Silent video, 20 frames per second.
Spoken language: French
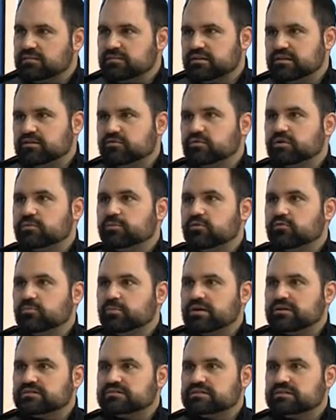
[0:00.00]
mais des fois qu'ils peuvent
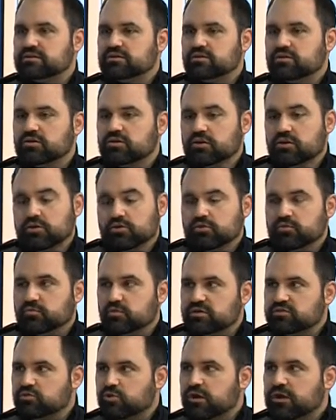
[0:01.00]
penser qu'une
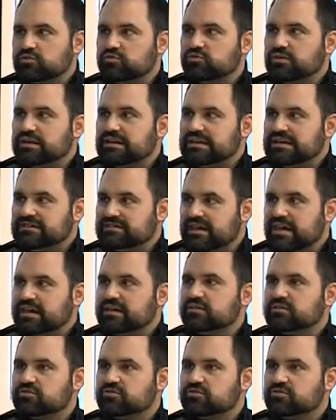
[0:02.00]
fois qu'ils sont rendus dans les airs,